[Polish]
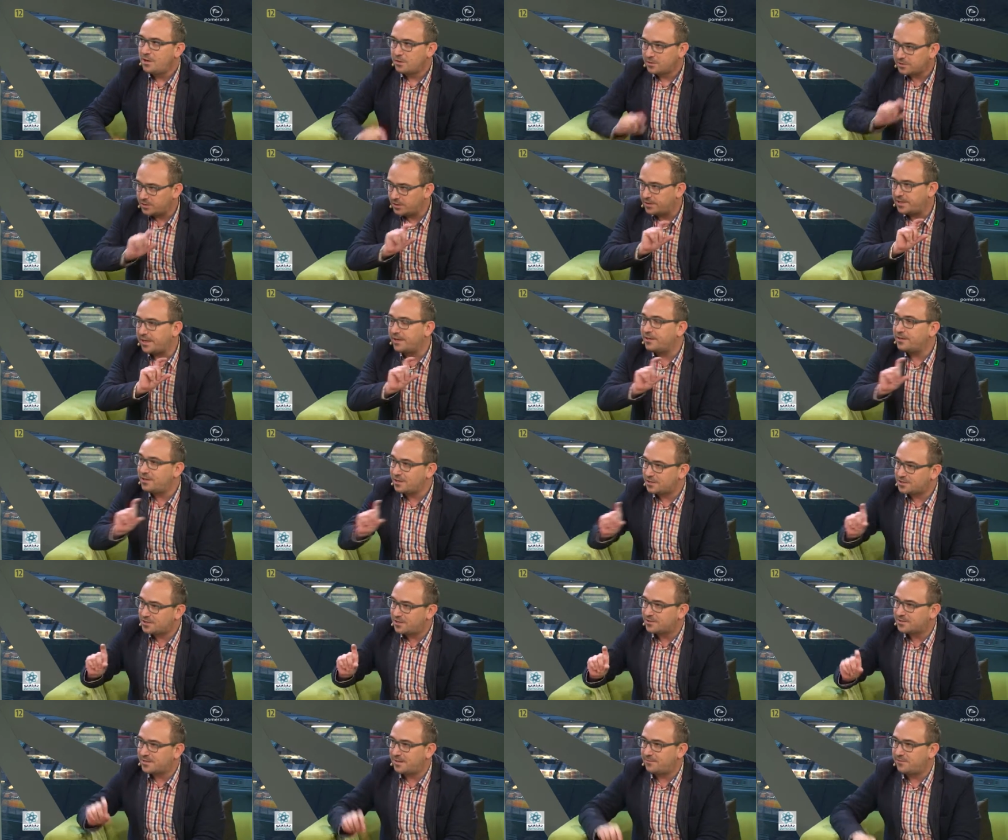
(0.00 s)
czyli ta
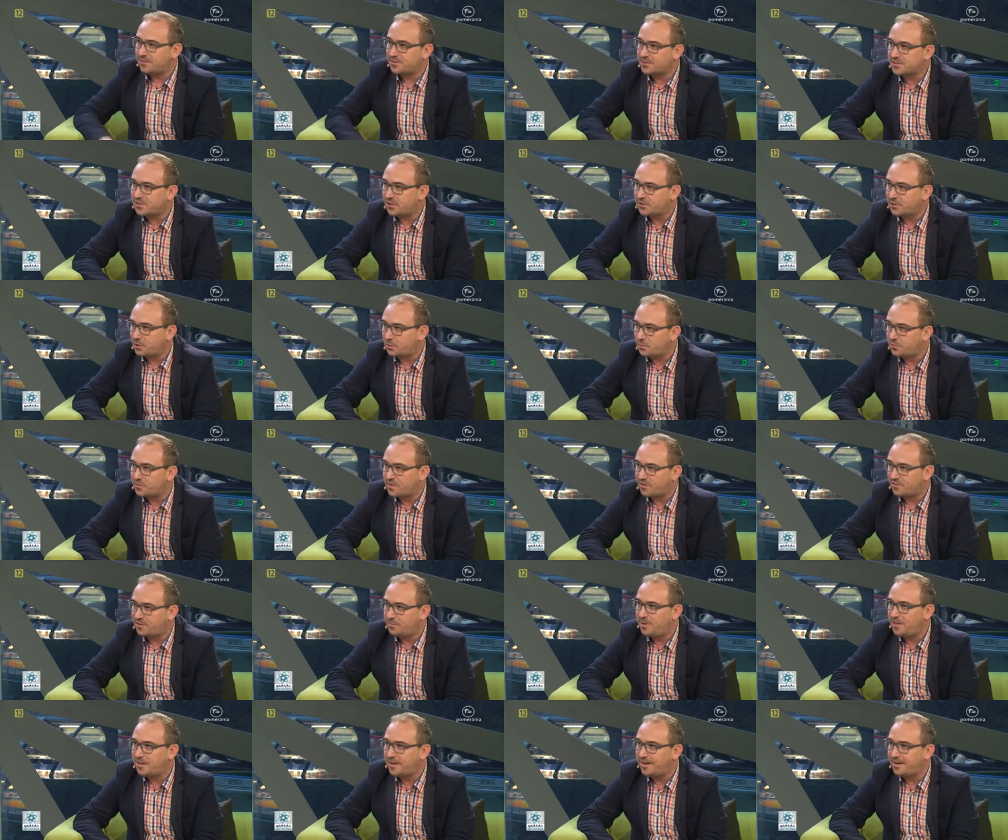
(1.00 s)
jeżdżąca wąskotorówka w
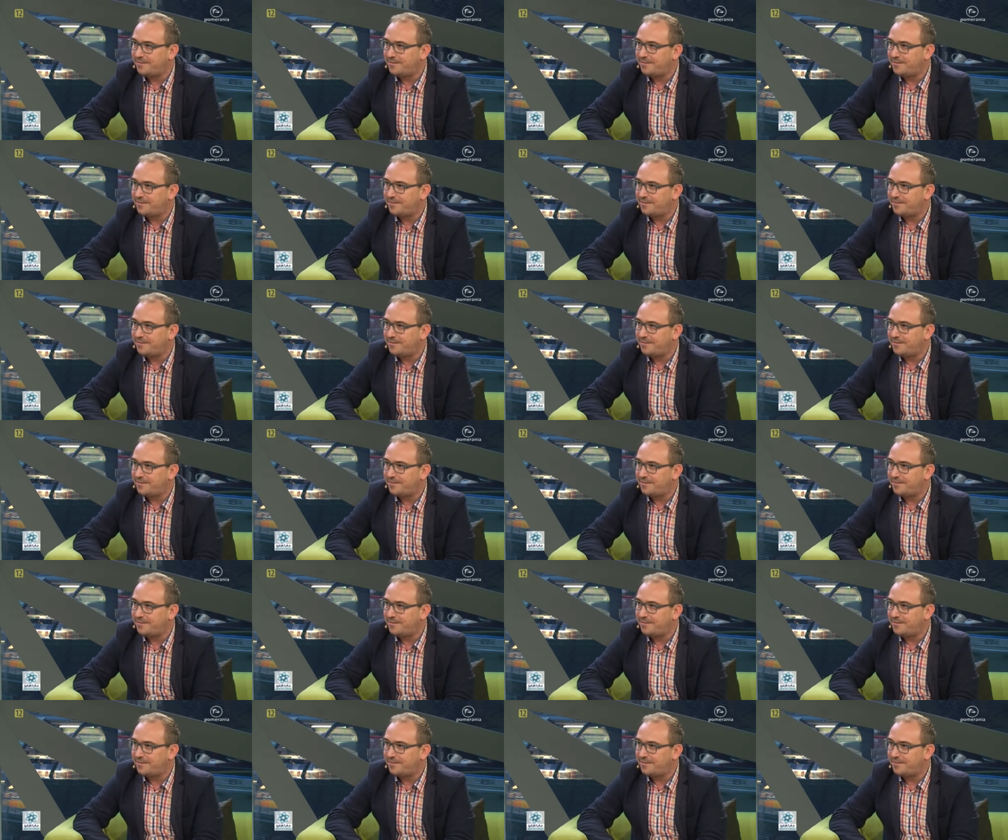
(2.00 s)
gminie